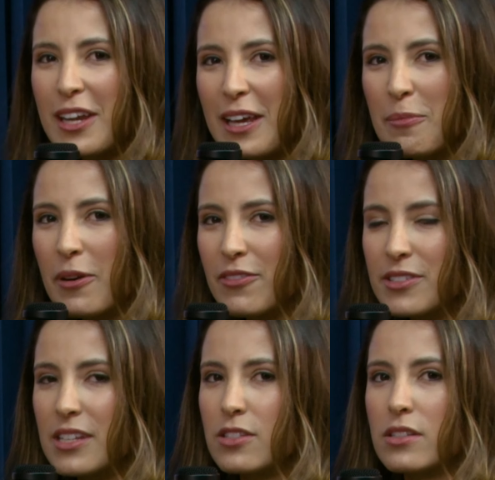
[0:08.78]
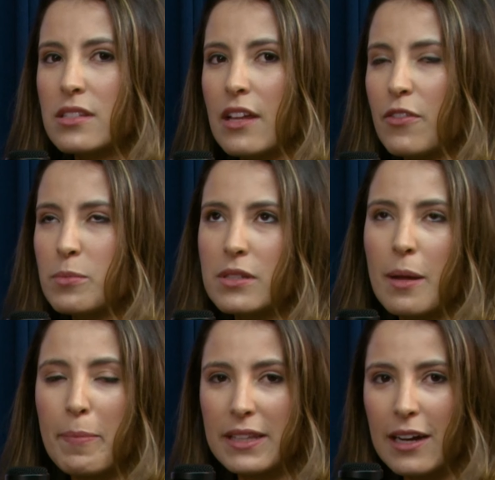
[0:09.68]
aqui para vocês. Nós estávamos na
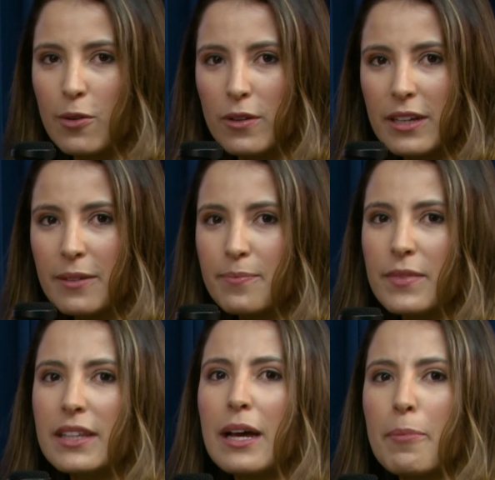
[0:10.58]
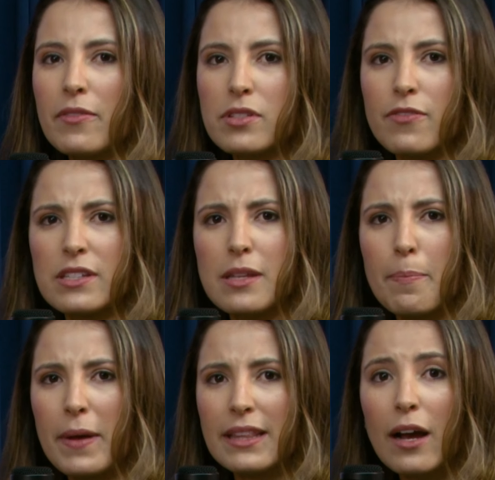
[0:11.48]
Patagônia e dá para você fazer
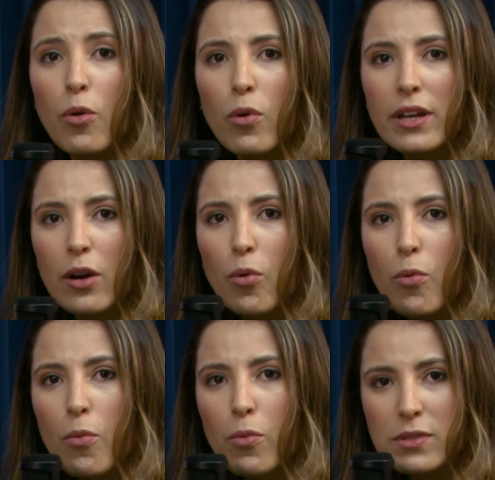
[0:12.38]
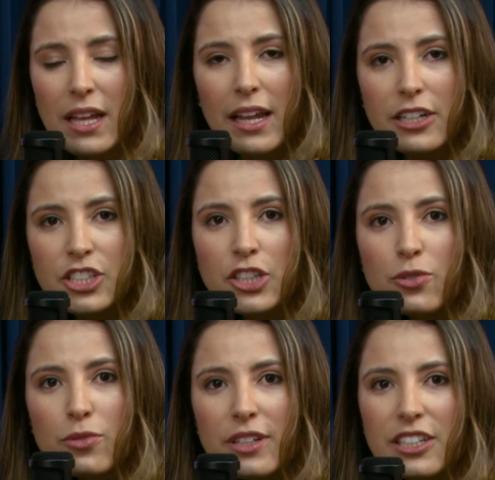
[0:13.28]
Patagônia com o salário de
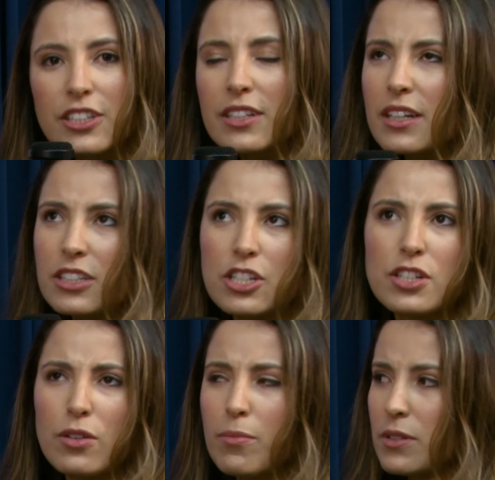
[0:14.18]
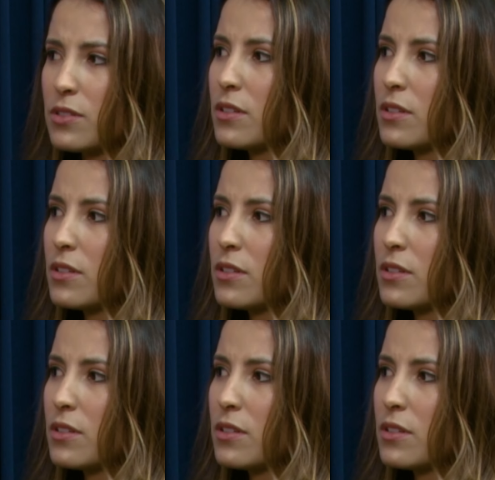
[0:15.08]
Uni. E a gente começou.